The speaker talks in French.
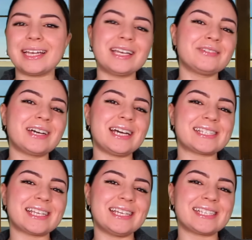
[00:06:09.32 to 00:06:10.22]
Et voilà,
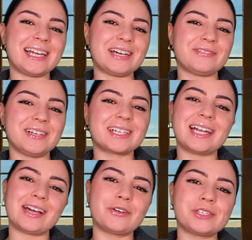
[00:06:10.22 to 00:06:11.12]
c'est déjà la fin de
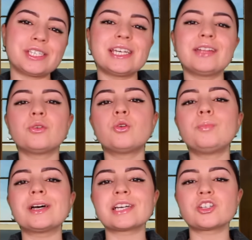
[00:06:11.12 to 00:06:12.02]
la quotidienne. Au
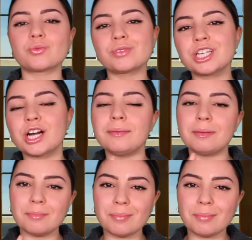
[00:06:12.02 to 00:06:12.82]
passage, on dit quand même